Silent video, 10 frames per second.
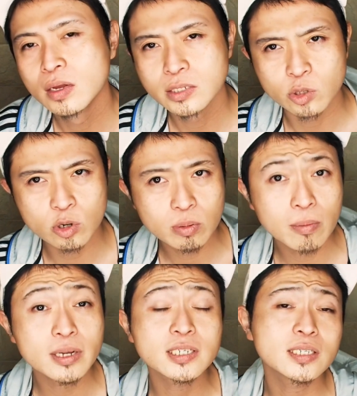そのま
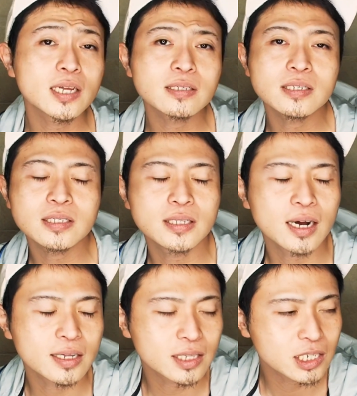ま自殺につな
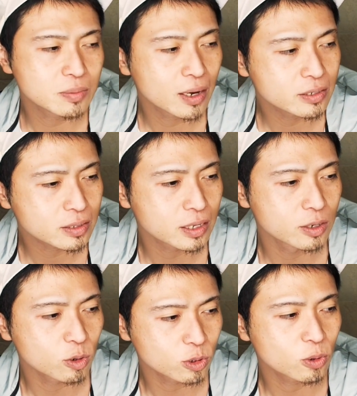がってしまうってい
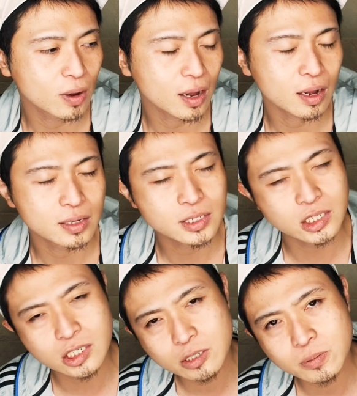うことは
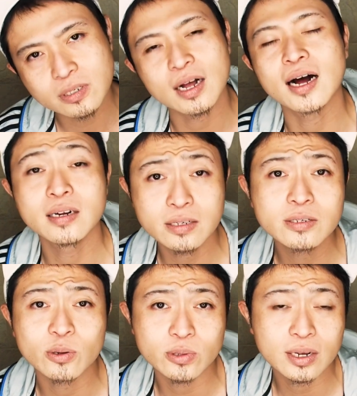十分あり得
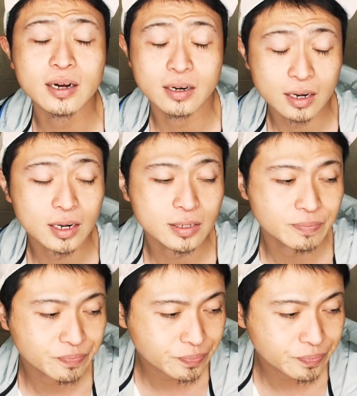ることだか